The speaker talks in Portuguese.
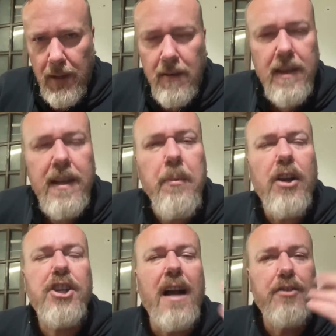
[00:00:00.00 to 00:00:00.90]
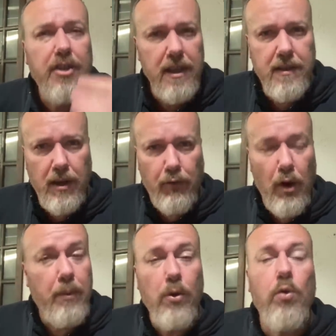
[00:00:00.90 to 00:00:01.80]
Vocês lembram a chatice que foi?
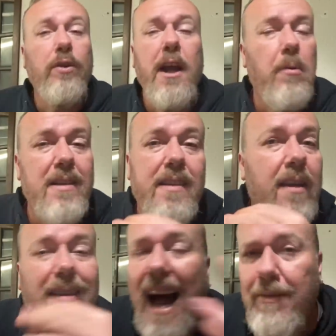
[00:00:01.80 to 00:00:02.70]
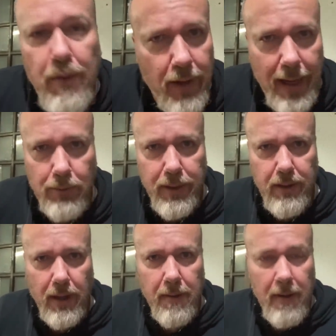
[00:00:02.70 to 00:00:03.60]
Porque o Cudê não aceitava falar do Inter.